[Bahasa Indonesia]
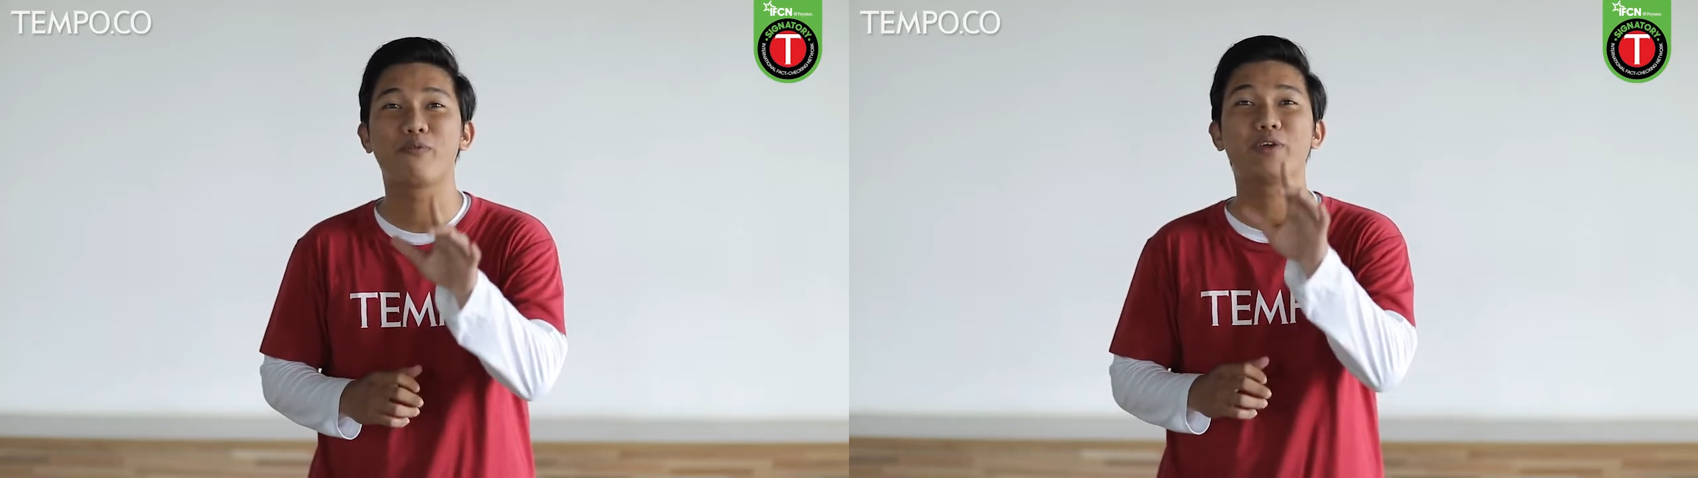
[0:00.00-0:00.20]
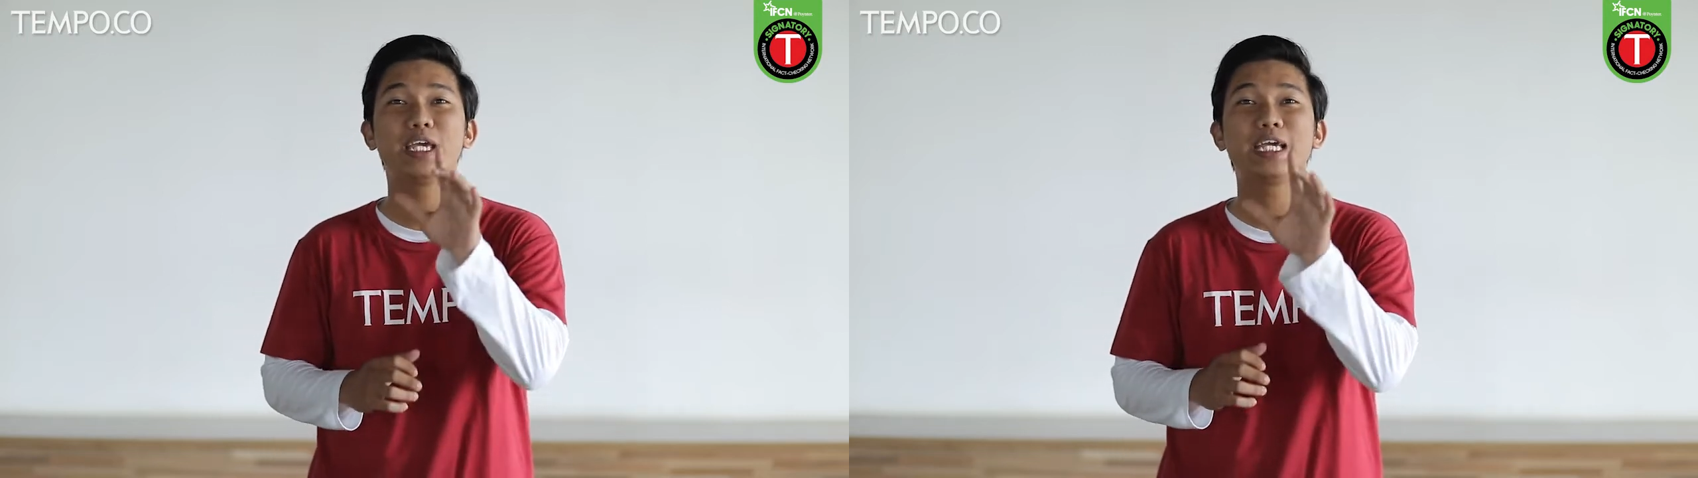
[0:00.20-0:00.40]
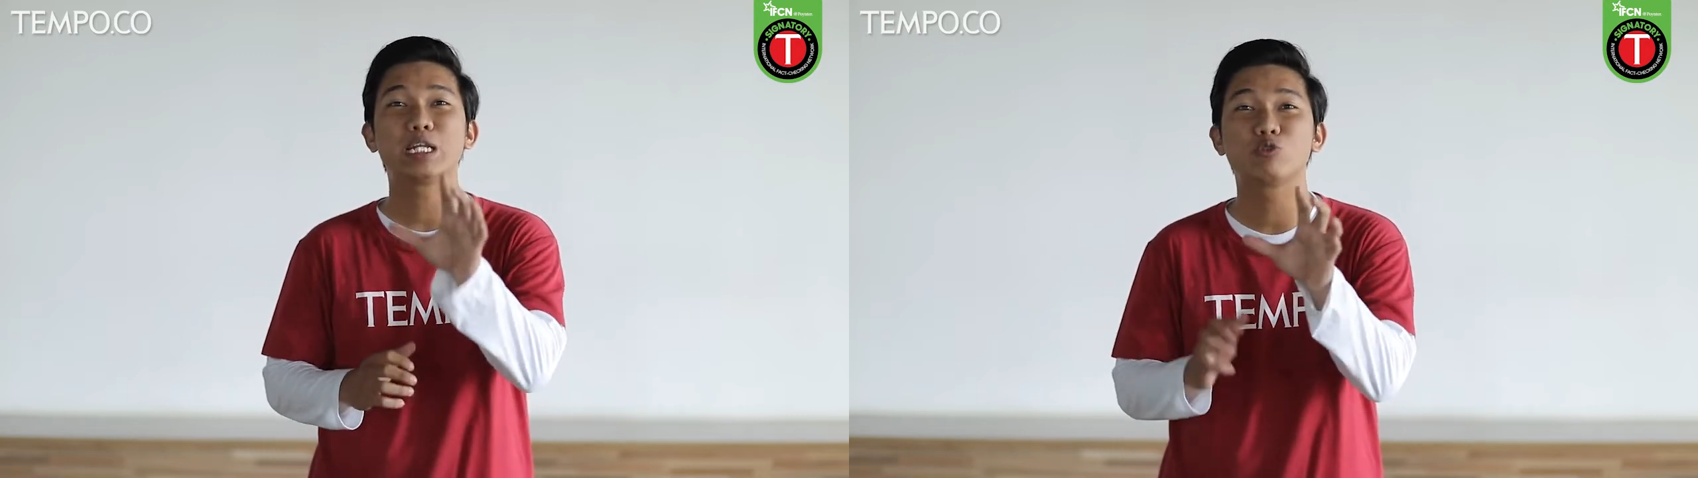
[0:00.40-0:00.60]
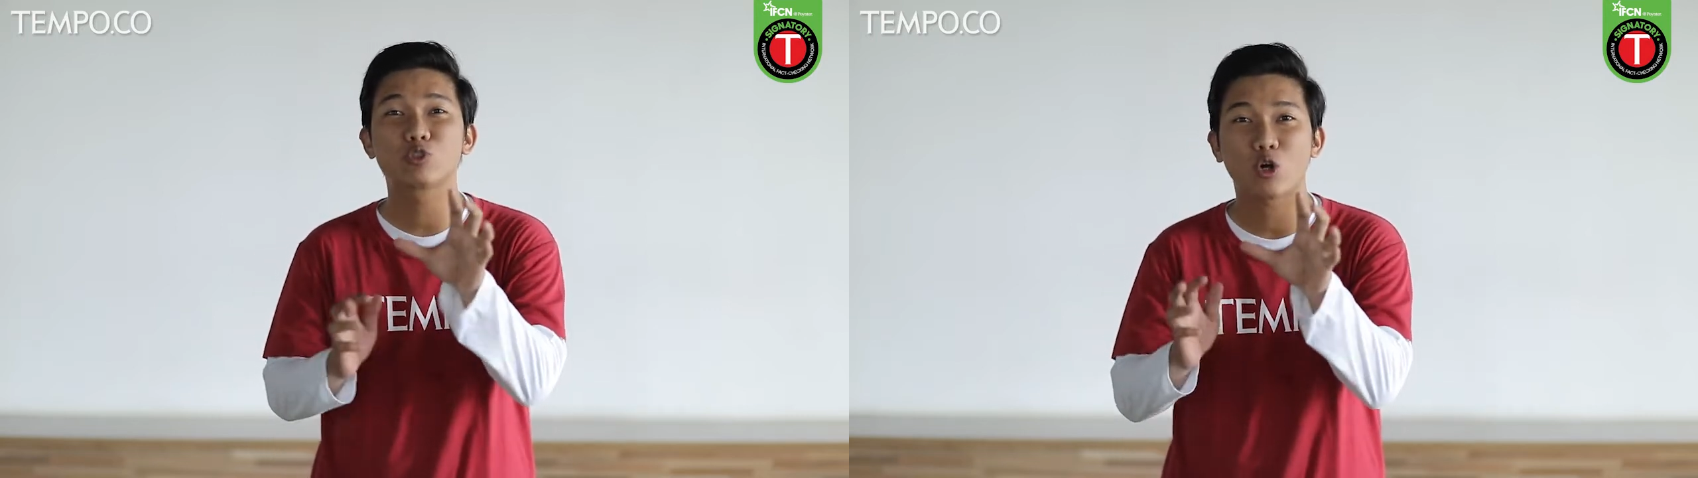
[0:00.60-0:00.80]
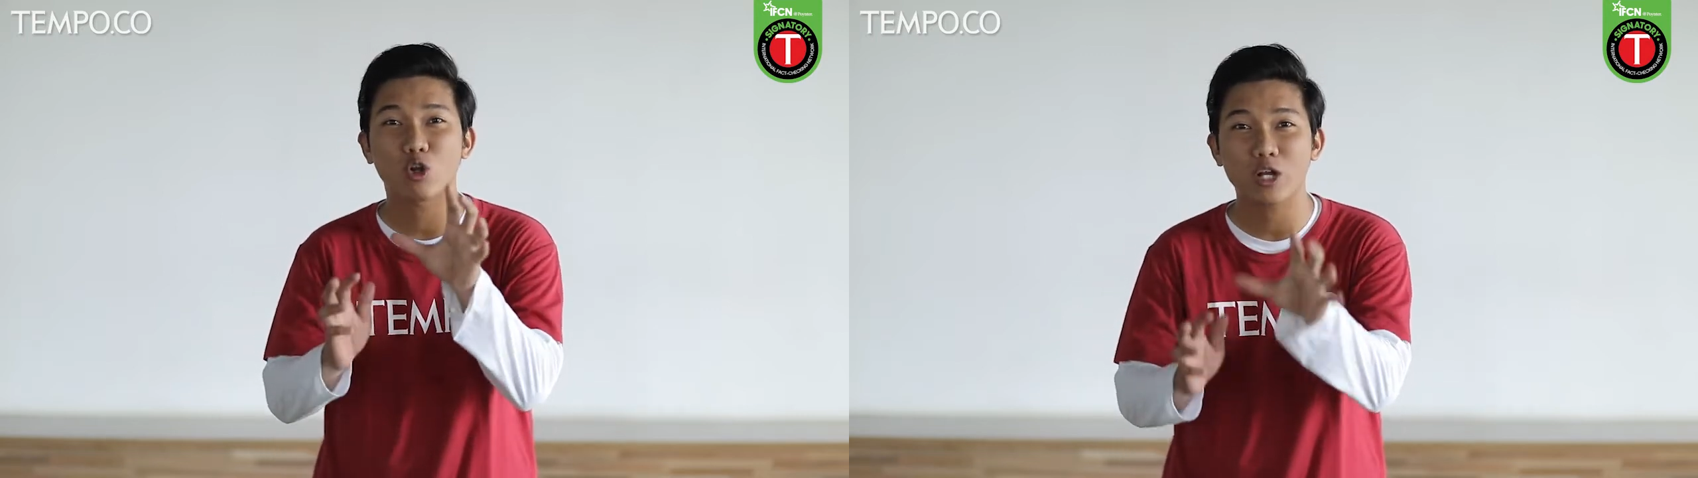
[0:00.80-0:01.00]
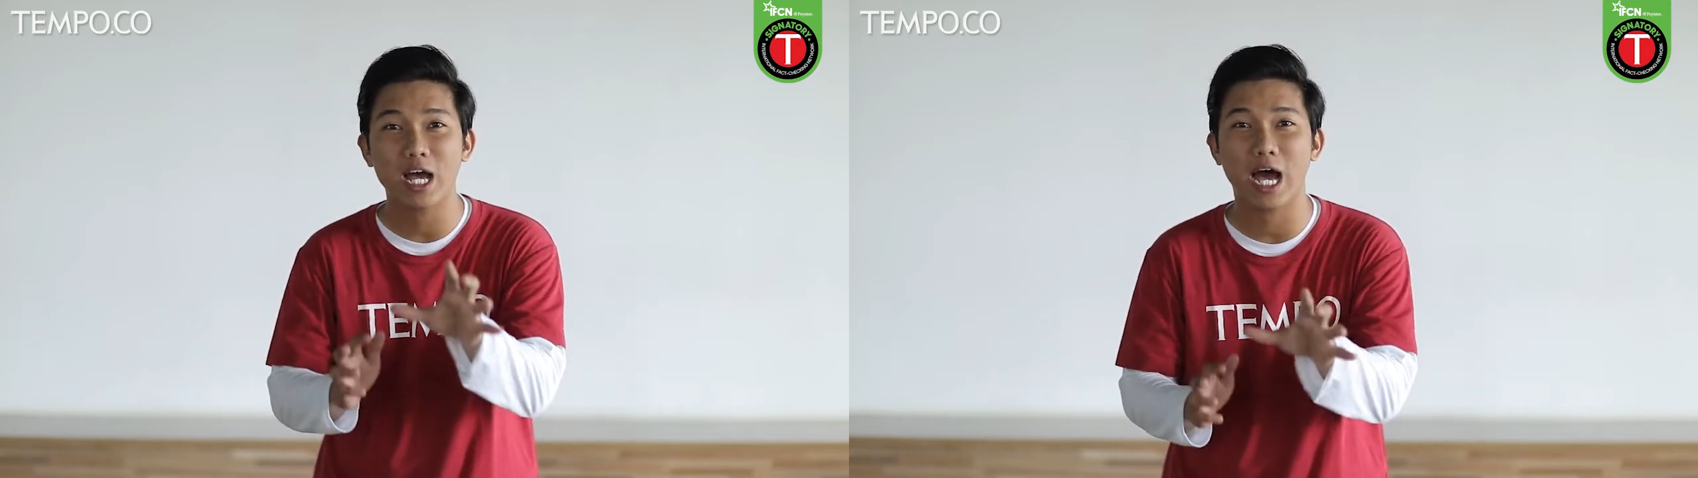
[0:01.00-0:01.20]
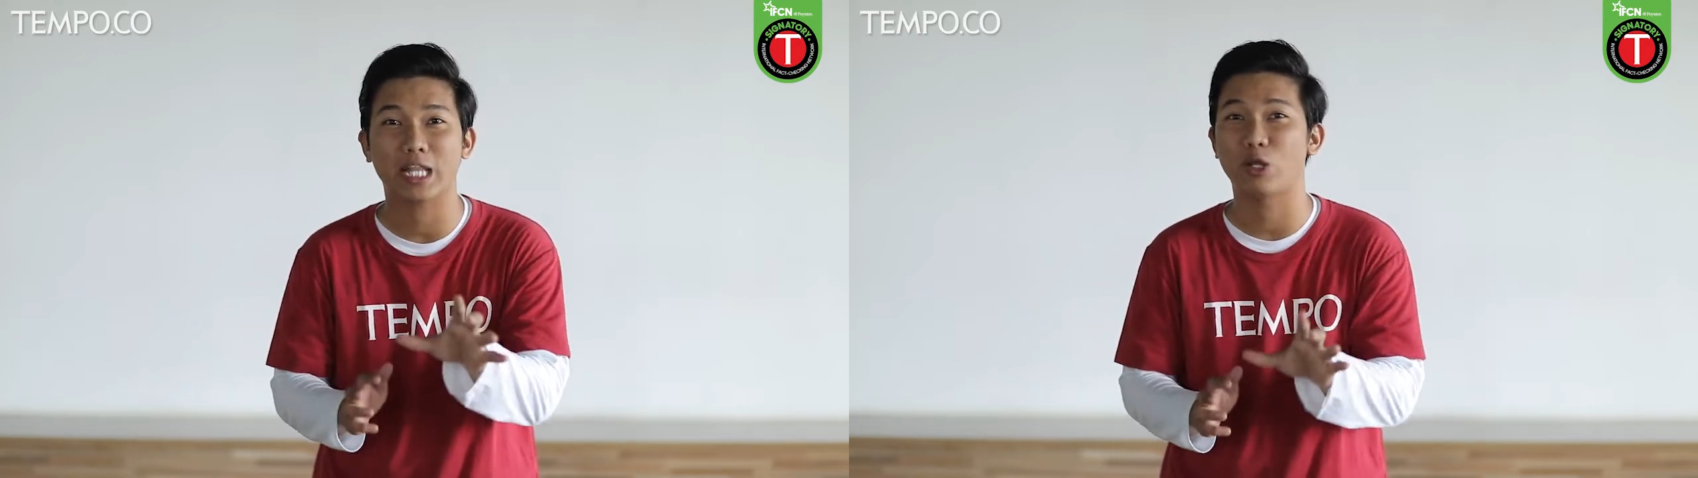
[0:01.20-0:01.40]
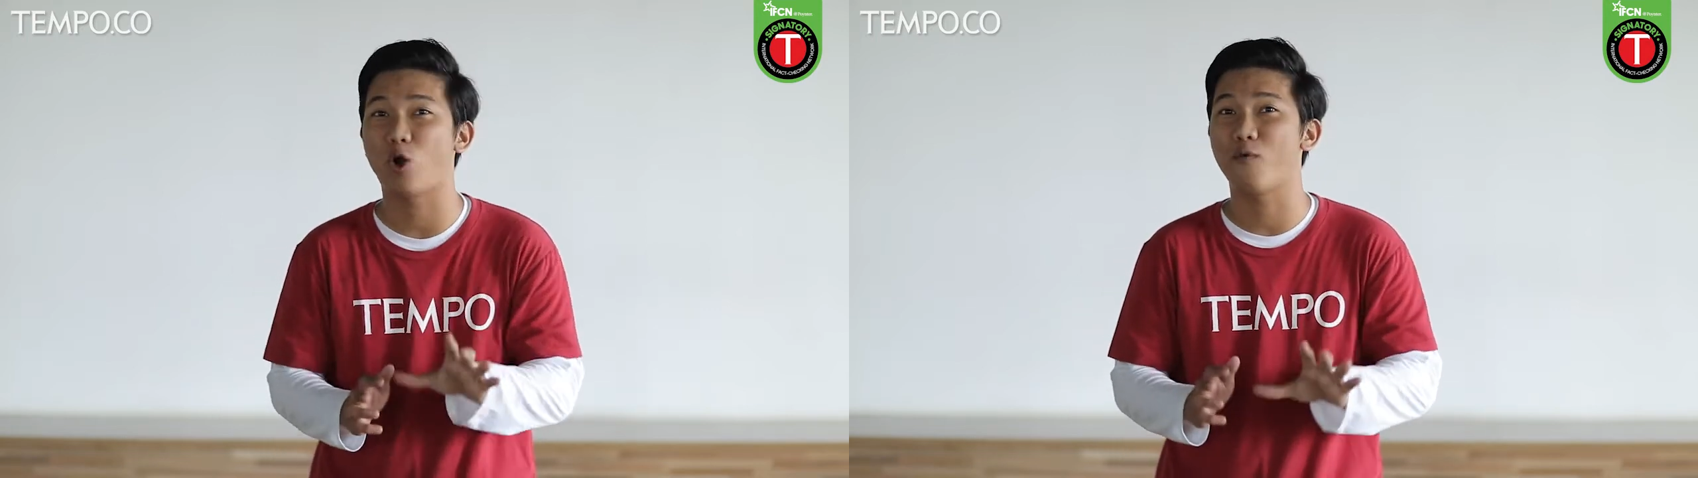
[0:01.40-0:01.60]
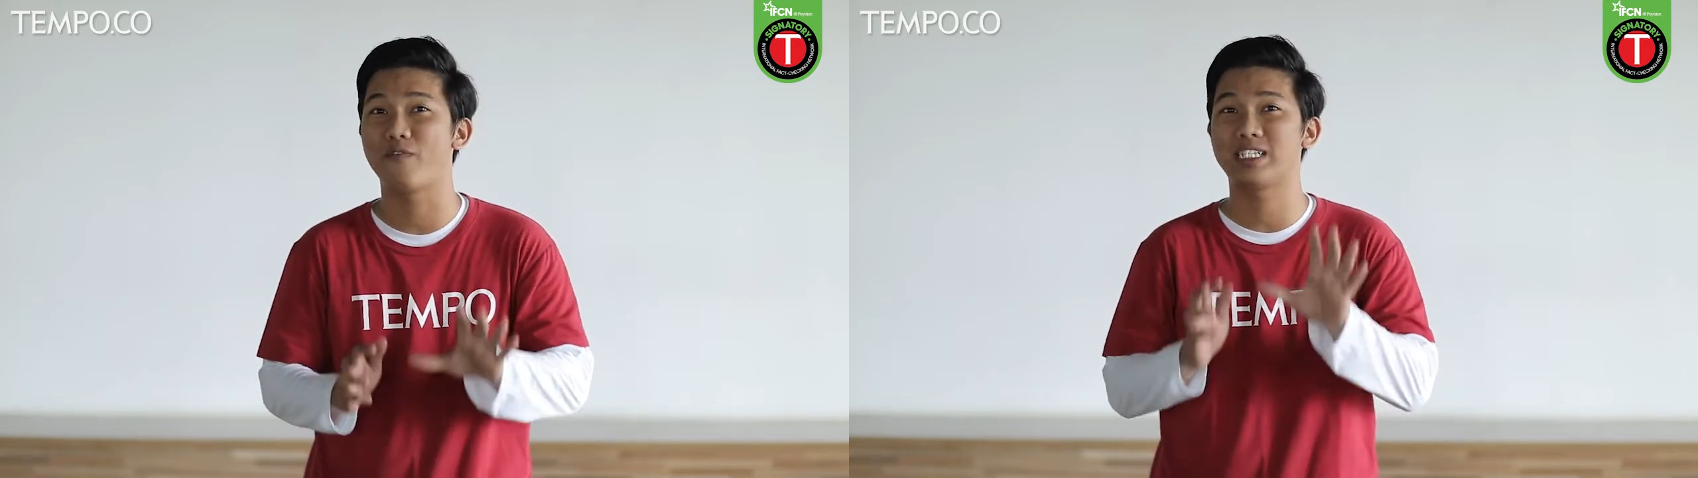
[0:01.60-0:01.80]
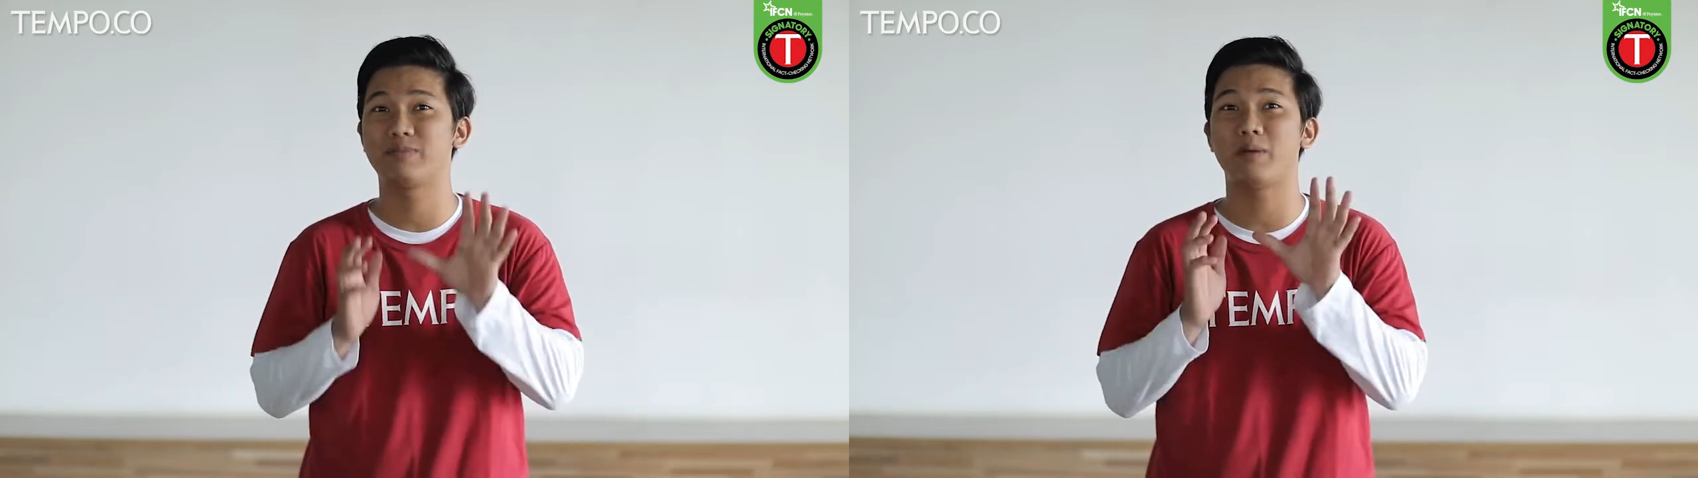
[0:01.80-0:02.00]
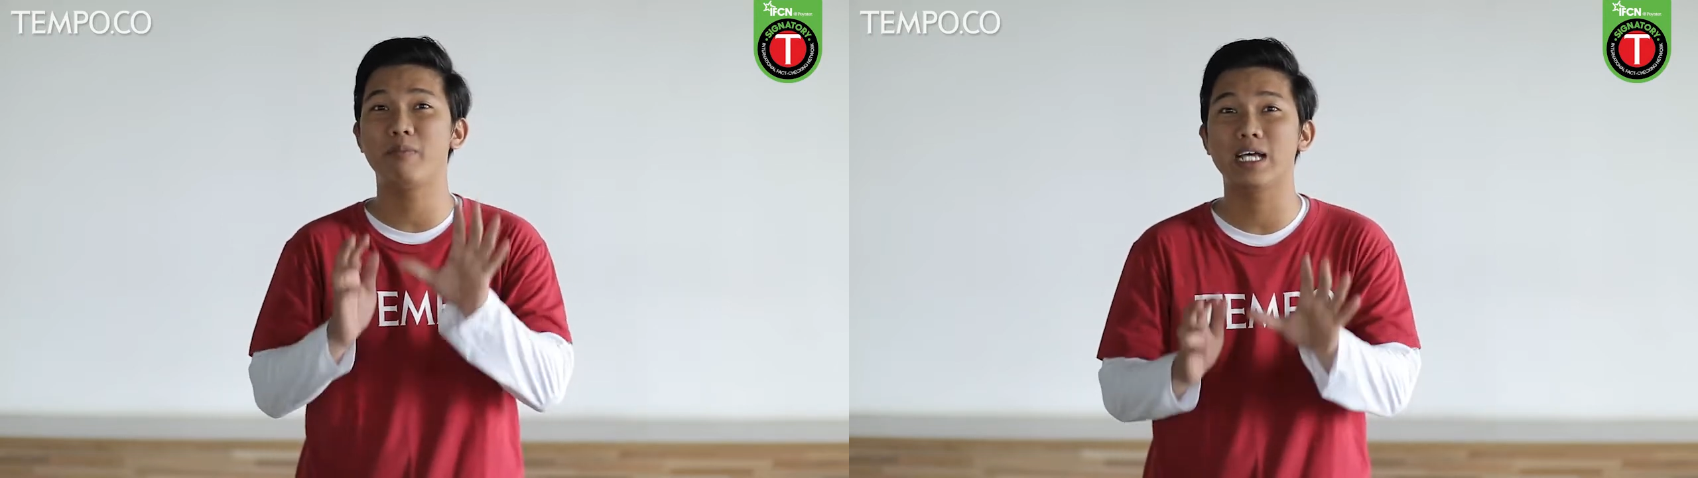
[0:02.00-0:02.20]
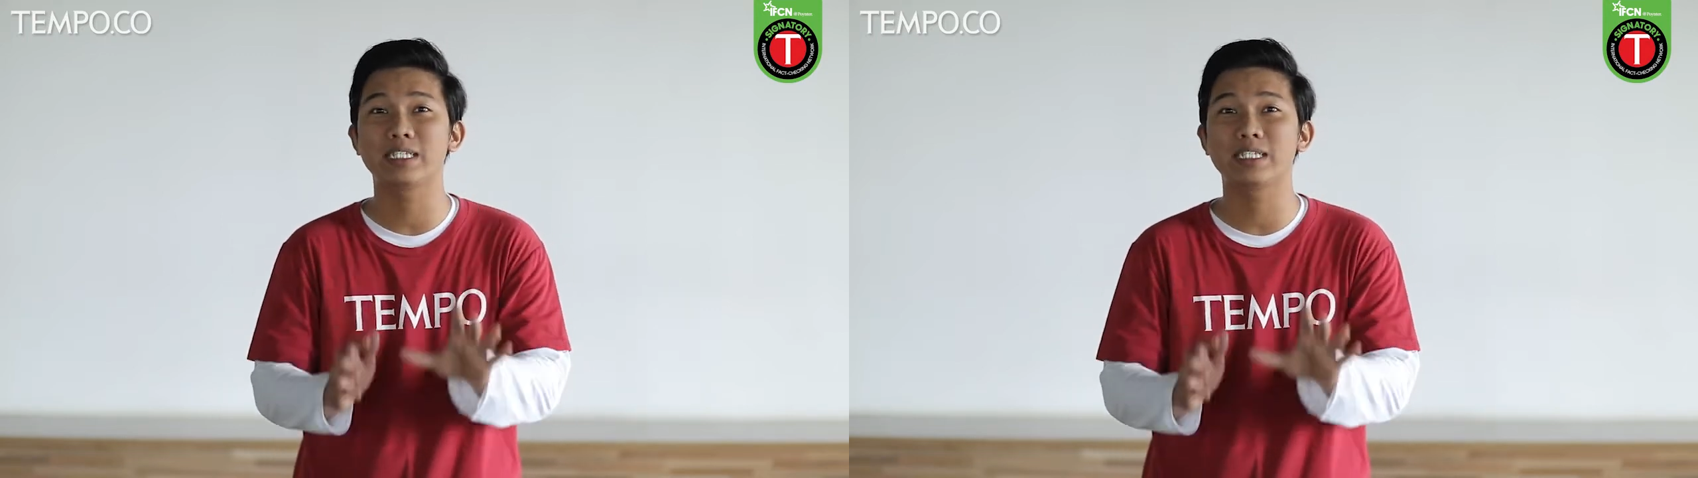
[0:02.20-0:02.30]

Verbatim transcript: virus corona atau COVID-19